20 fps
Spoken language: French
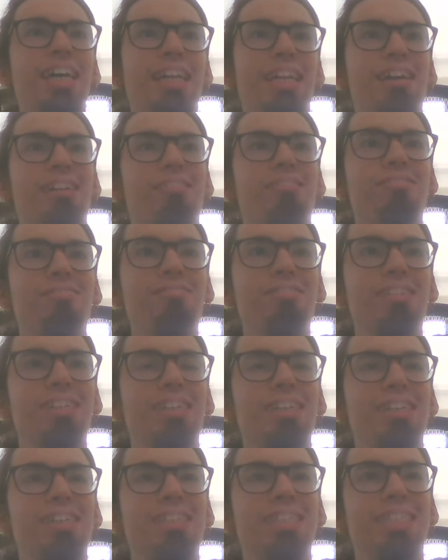alors
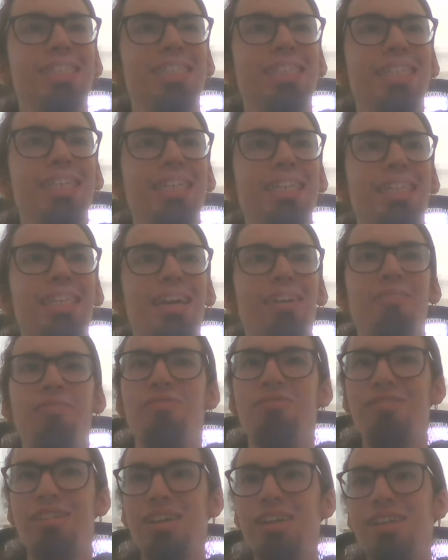donc, euh, c'est à
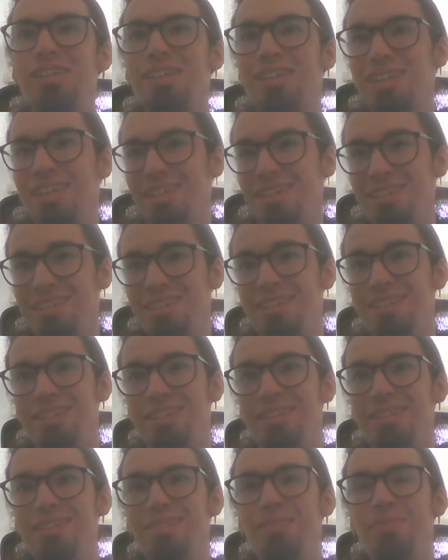voir.
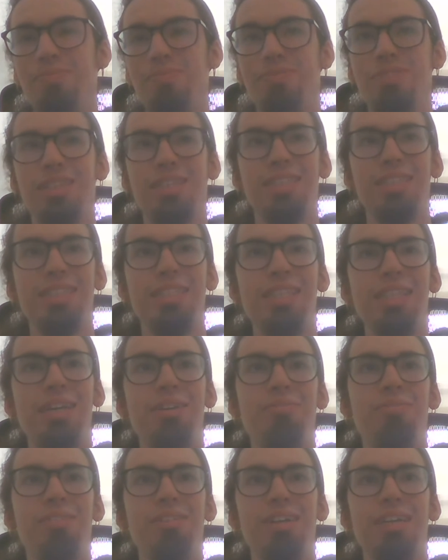Euh, c'est
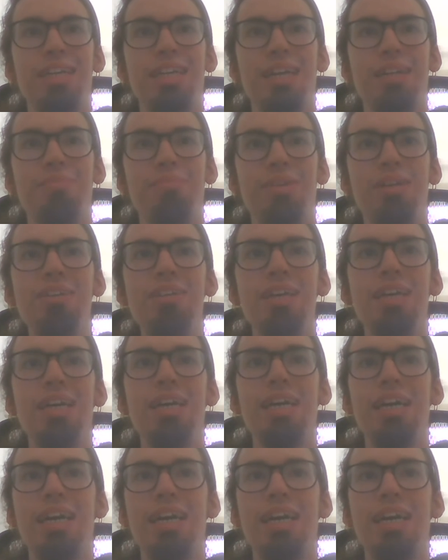également.